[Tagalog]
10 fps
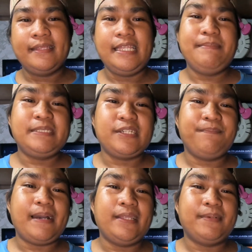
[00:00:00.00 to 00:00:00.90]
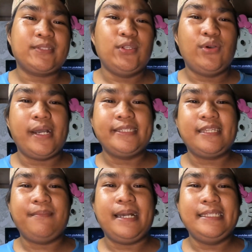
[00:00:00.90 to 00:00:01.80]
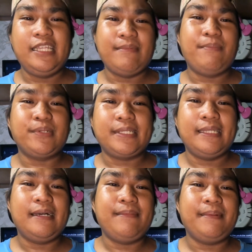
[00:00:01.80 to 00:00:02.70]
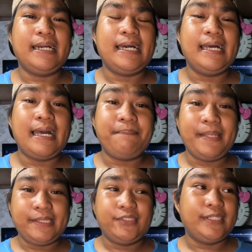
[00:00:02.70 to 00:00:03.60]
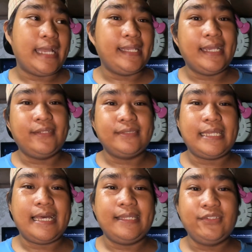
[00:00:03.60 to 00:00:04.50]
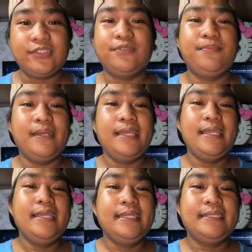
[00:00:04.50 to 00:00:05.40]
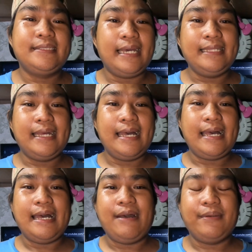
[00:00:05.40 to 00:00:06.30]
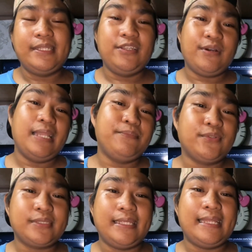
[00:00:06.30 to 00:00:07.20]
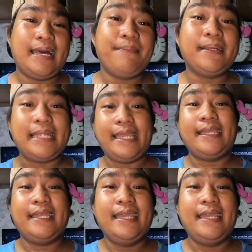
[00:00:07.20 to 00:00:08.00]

tips kung paano matulungan kayo sa mga hindi nyo mabuksan na mga application gaya nga nung sa YouTube. Sana uh, wag din yung kalimutan na mag-like